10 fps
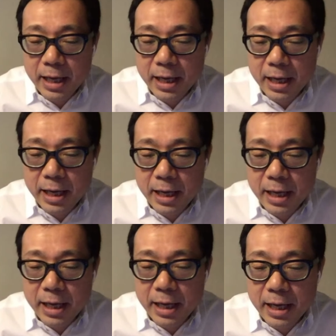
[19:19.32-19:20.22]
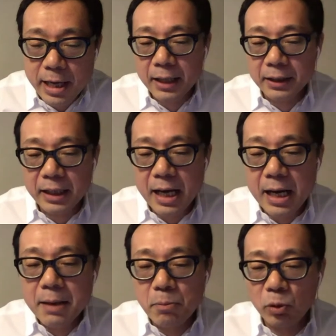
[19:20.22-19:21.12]
感性でですね、
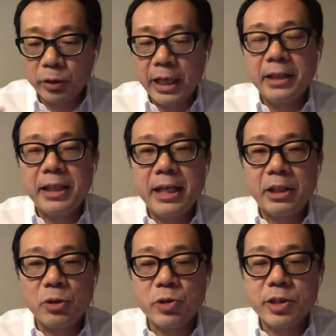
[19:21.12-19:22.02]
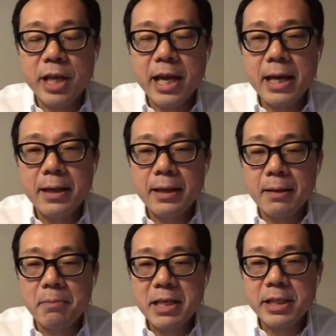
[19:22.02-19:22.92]
新たな問題提起をし
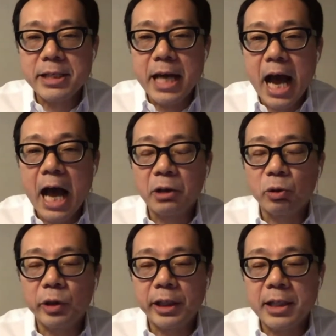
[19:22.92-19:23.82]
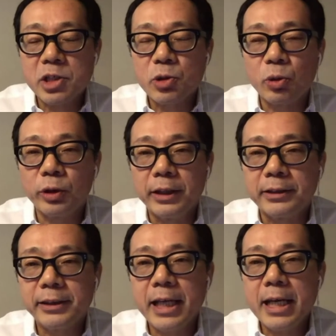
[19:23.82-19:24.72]
て、まさにアート的な
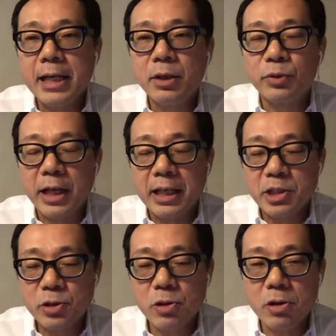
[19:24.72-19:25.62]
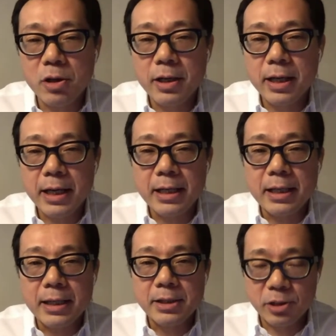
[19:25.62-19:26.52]
思考でですね、付加価値を、
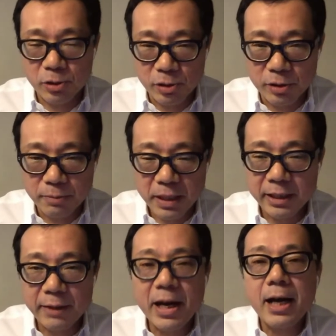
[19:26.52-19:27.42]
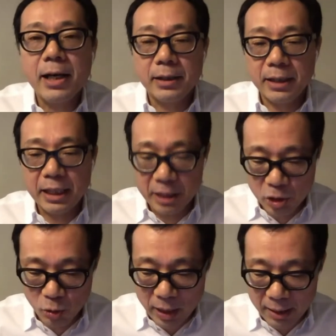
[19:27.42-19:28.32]
えー、作るべきではな
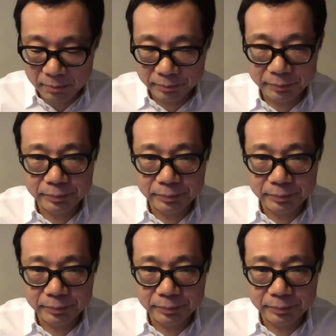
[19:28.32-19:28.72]
いでしょうか。